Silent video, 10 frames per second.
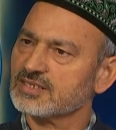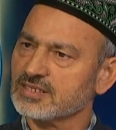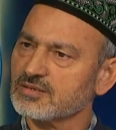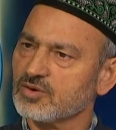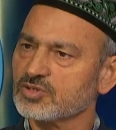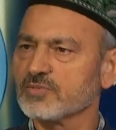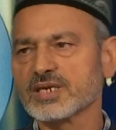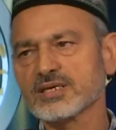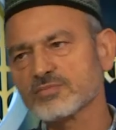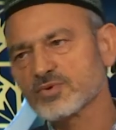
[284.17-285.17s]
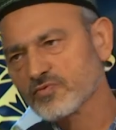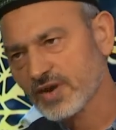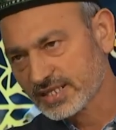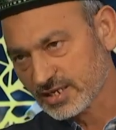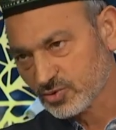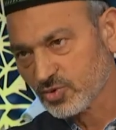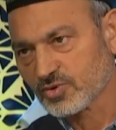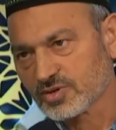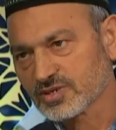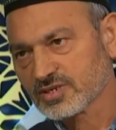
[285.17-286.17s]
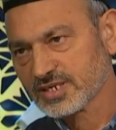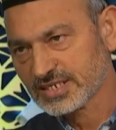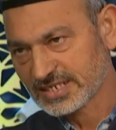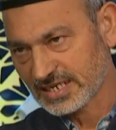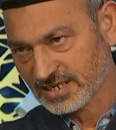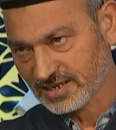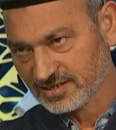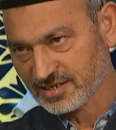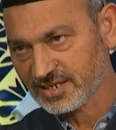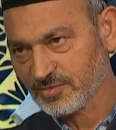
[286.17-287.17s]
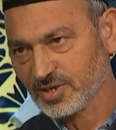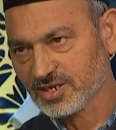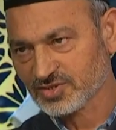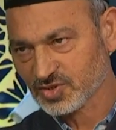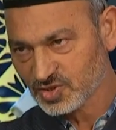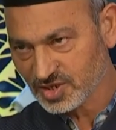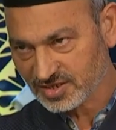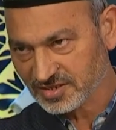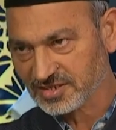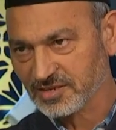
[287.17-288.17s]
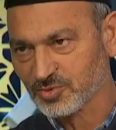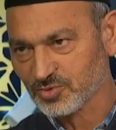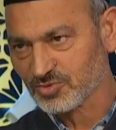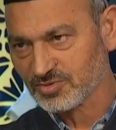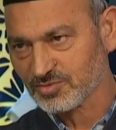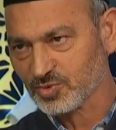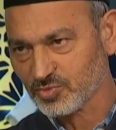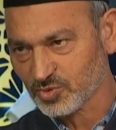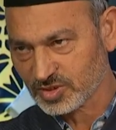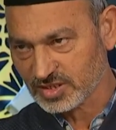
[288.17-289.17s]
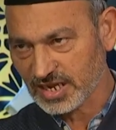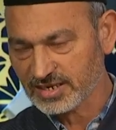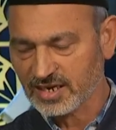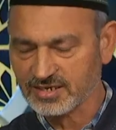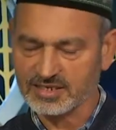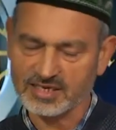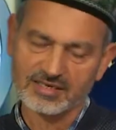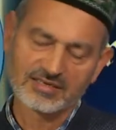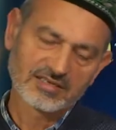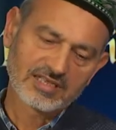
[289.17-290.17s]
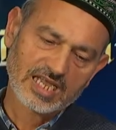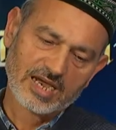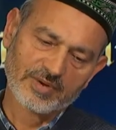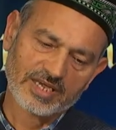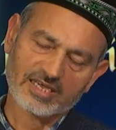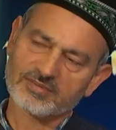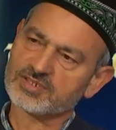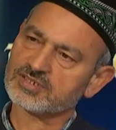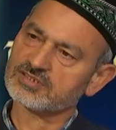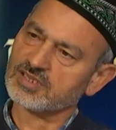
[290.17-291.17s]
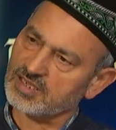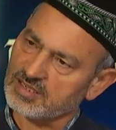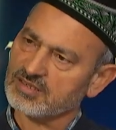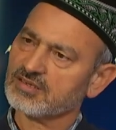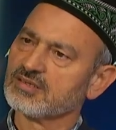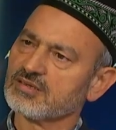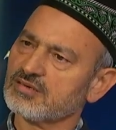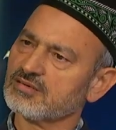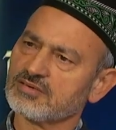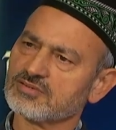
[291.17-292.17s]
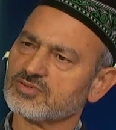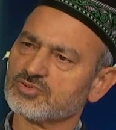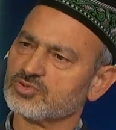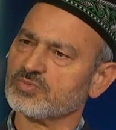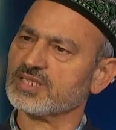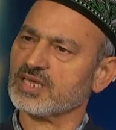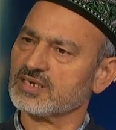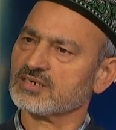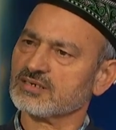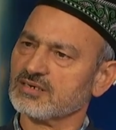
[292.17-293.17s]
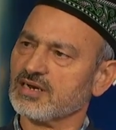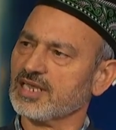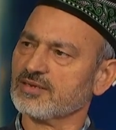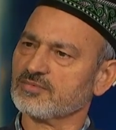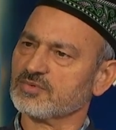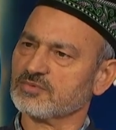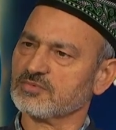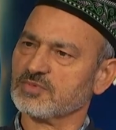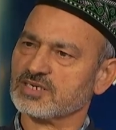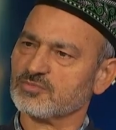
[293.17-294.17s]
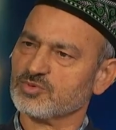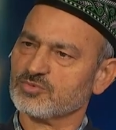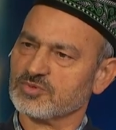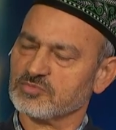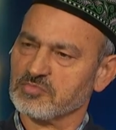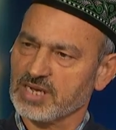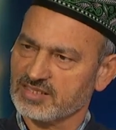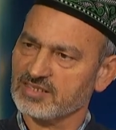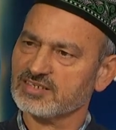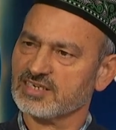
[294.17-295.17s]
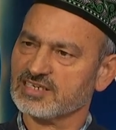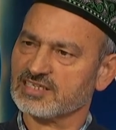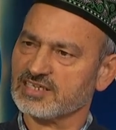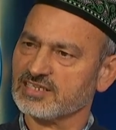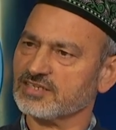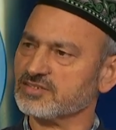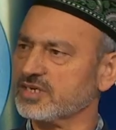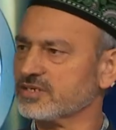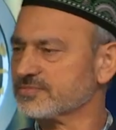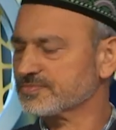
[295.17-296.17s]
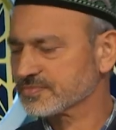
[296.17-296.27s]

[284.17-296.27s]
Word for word: Yani o zaman bunun faydası olur. İnceleye inceleye böyle sindire sindire bunu bu, bu gıdayı alırsak. Ama eğer biz işte e, hiç düşünmeden bakın bu maddi yiyeceklerden insan